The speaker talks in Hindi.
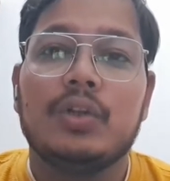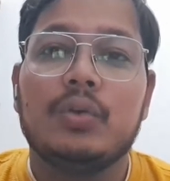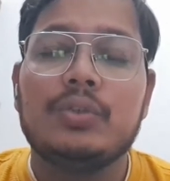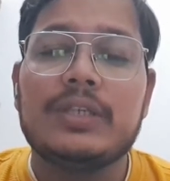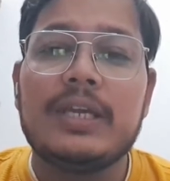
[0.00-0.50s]

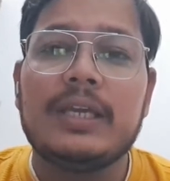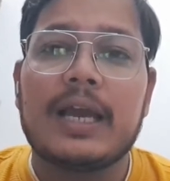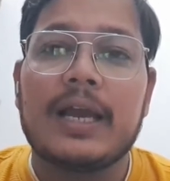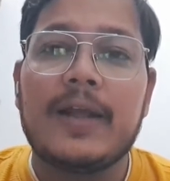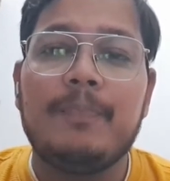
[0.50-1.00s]
तो ये
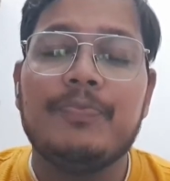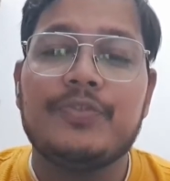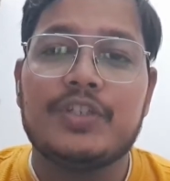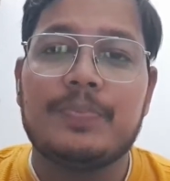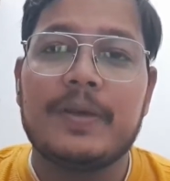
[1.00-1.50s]
क्या
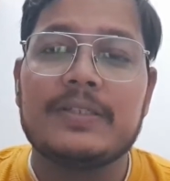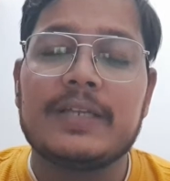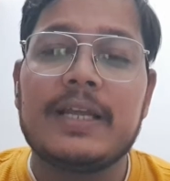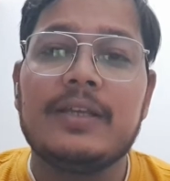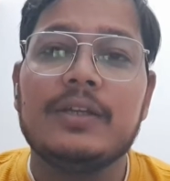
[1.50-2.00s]
है चीपेस्ट है